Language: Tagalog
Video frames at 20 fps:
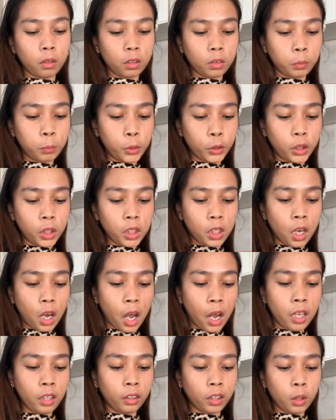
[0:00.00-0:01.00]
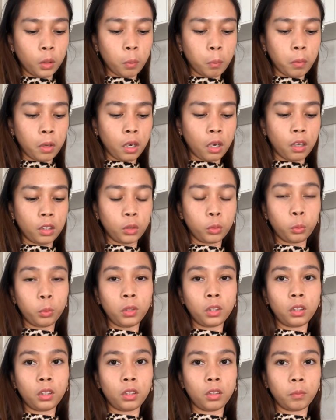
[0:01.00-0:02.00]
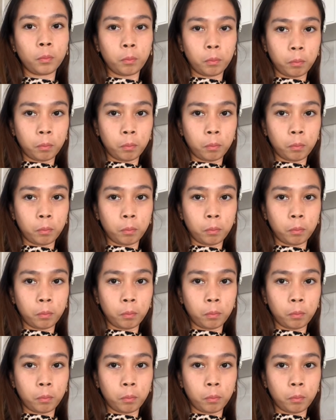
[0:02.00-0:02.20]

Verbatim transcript: especially kakain tayo ng mga sweet, eh,